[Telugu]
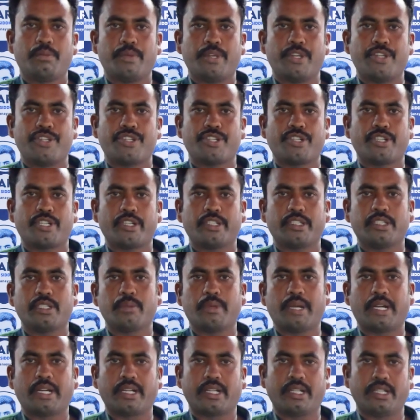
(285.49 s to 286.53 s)
పేషెంట్ అయితే
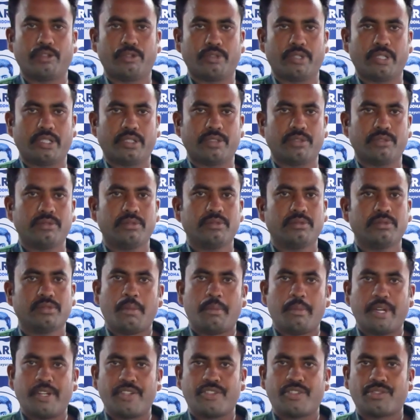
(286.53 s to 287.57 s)
బాగానే ఉన్నారు
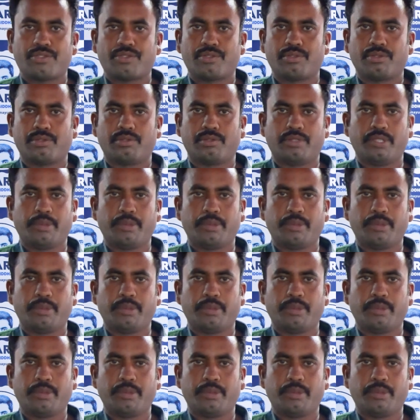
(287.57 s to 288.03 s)
మెడిసిన్స్